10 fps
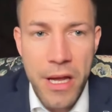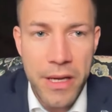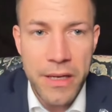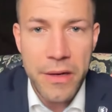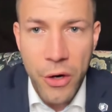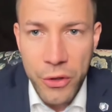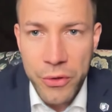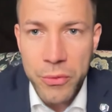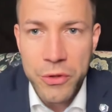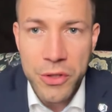e,
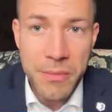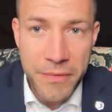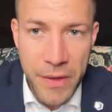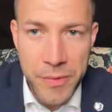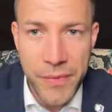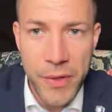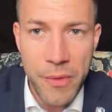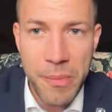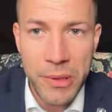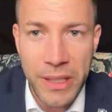on utrzymywał
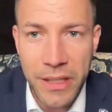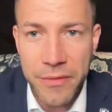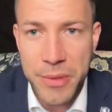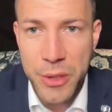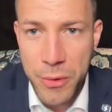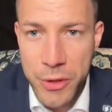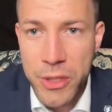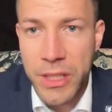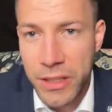swoją potęgę w przeszłości,